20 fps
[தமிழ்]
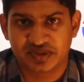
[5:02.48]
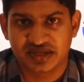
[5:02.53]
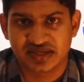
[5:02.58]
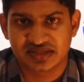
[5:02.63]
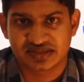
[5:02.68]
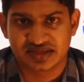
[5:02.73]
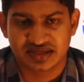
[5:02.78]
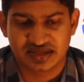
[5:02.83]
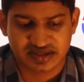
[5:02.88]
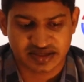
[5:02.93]

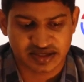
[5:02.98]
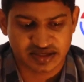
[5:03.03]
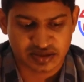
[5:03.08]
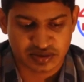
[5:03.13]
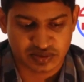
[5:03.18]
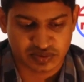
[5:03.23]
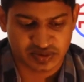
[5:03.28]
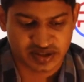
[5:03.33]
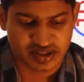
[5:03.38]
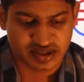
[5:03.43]
யூபிஎஸ்சியில்
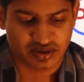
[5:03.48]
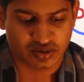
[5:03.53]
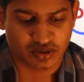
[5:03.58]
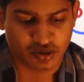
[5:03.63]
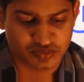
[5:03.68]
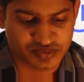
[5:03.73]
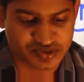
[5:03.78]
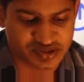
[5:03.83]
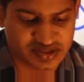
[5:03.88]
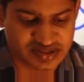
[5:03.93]
கேட்கக்கூடிய
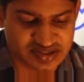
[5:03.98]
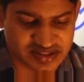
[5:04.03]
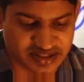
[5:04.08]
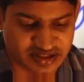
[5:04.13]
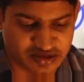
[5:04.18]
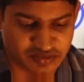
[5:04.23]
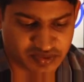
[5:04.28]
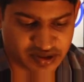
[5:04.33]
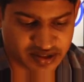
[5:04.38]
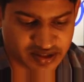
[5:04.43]
ஆப்ஷன்ஸ்
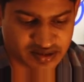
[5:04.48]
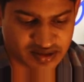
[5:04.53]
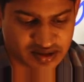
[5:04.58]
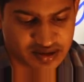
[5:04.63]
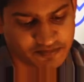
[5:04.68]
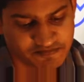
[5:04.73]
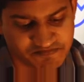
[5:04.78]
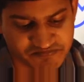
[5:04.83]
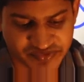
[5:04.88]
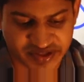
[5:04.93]
இது மாதிரி
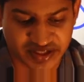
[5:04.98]
தான்